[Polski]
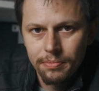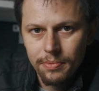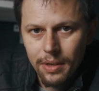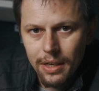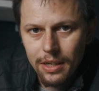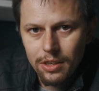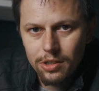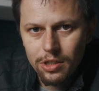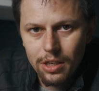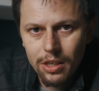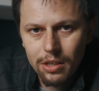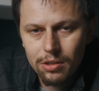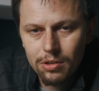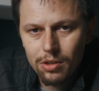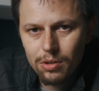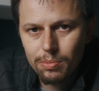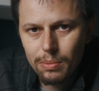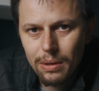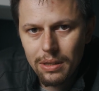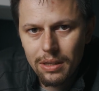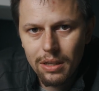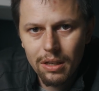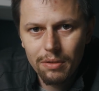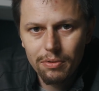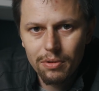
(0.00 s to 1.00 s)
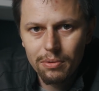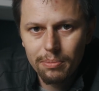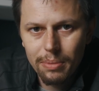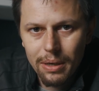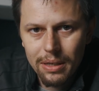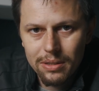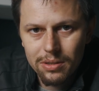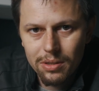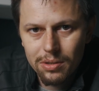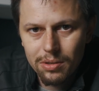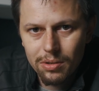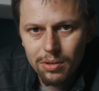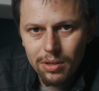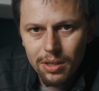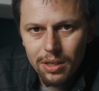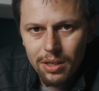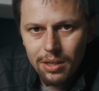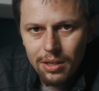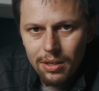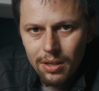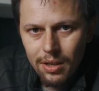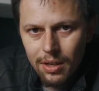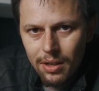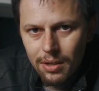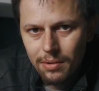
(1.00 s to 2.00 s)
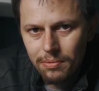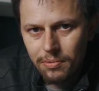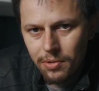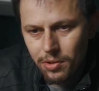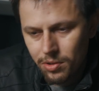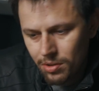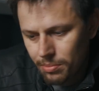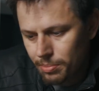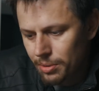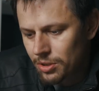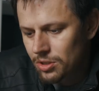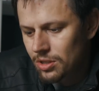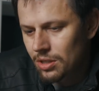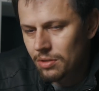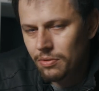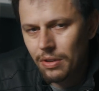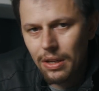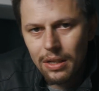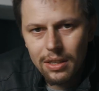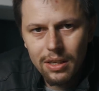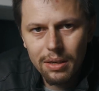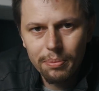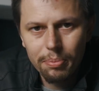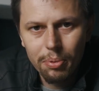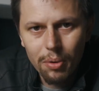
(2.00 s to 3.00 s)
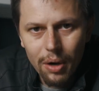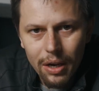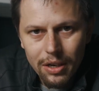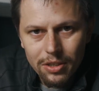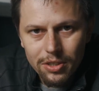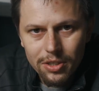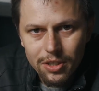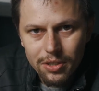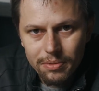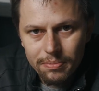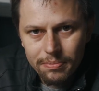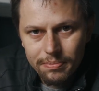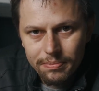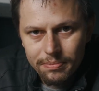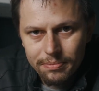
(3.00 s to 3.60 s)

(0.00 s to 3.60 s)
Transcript: A jeżeli ktoś ma telefon bardzo drogi, no to będzie wielki płacz,